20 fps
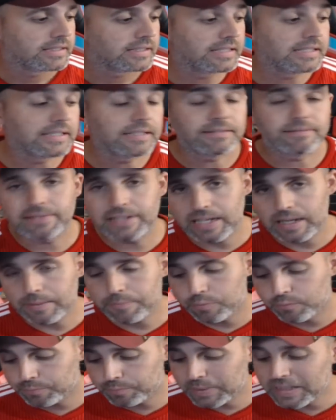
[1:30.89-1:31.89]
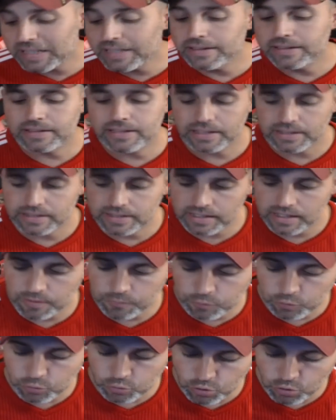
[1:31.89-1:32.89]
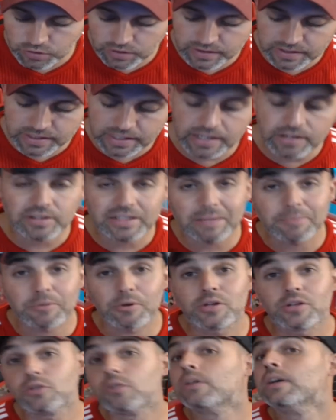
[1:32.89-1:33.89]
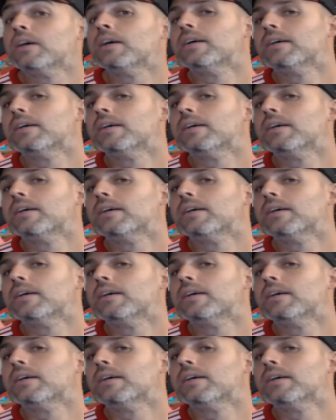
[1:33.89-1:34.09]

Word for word: y tiene pinta de en el futuro, si sigue con esta proyección,